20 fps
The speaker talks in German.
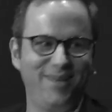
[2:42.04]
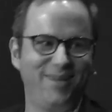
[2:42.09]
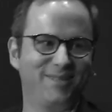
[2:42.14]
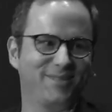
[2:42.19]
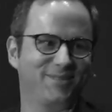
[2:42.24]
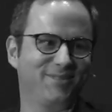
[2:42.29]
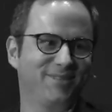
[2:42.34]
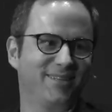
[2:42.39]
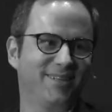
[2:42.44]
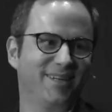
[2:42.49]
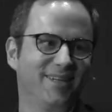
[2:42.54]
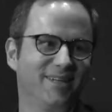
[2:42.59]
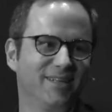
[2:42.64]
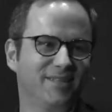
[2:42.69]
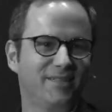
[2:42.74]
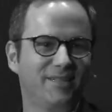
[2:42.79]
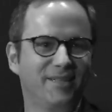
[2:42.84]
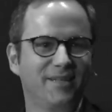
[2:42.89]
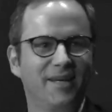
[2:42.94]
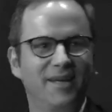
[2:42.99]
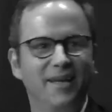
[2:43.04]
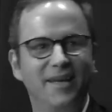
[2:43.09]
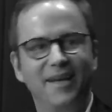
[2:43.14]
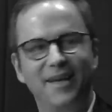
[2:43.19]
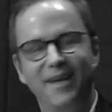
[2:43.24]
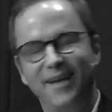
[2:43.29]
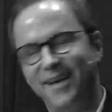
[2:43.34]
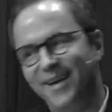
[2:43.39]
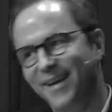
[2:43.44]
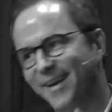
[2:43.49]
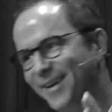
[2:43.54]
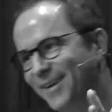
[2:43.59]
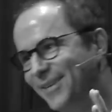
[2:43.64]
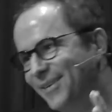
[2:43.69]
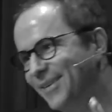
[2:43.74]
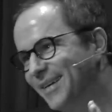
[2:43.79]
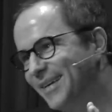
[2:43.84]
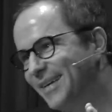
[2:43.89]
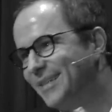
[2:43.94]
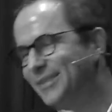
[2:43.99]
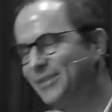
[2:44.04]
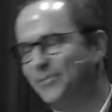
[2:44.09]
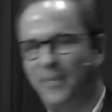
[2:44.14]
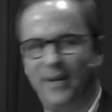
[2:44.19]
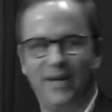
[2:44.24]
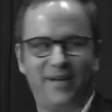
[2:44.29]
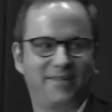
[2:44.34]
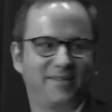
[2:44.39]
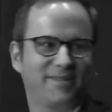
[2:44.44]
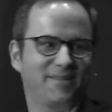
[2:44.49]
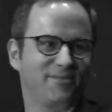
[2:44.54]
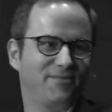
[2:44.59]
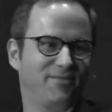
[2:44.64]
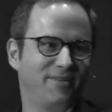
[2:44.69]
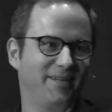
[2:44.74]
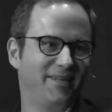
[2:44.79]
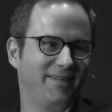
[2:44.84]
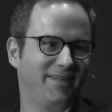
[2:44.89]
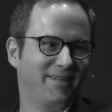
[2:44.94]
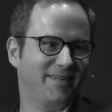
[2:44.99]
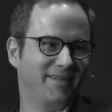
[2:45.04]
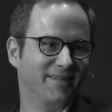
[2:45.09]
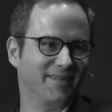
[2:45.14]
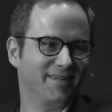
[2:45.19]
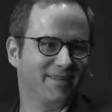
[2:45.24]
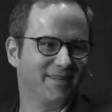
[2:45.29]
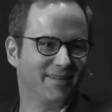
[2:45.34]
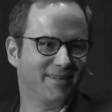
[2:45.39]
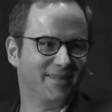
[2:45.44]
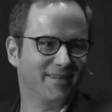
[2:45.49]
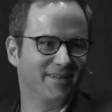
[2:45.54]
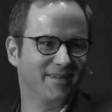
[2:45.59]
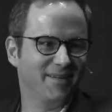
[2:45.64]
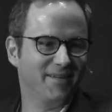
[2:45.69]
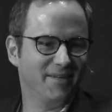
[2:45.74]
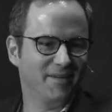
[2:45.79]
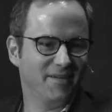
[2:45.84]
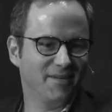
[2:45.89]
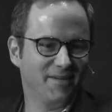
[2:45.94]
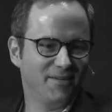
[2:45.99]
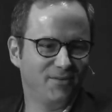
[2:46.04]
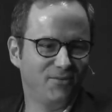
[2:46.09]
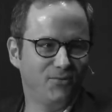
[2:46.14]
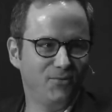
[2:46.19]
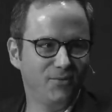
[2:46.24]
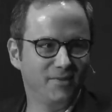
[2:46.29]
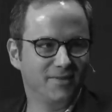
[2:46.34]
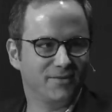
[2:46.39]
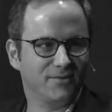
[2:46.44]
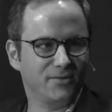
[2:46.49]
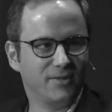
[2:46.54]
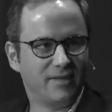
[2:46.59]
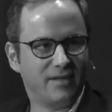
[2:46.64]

gelesen und da dachte ich, äh, Respekt, fand ich äh, gutes und,